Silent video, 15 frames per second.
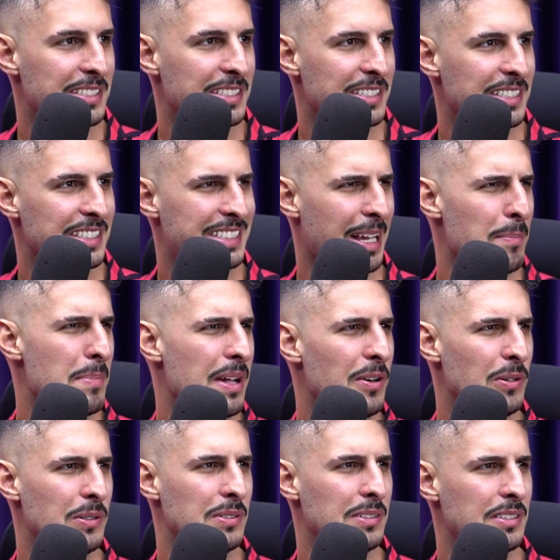
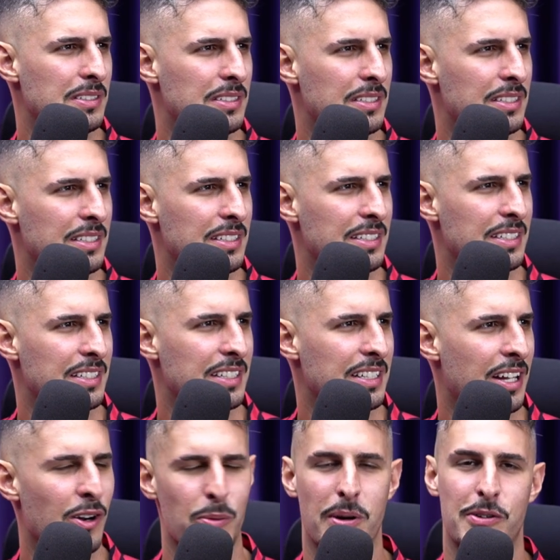Sabel.
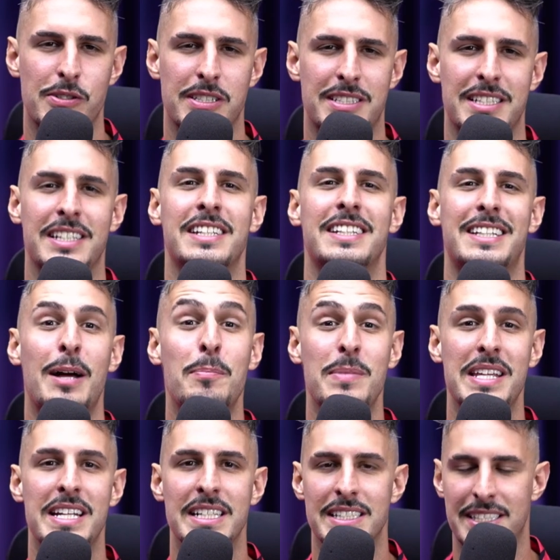Alguma coisa assim.
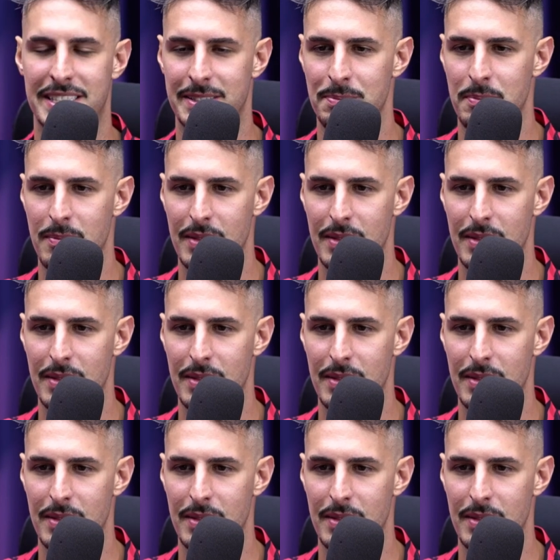Tamires.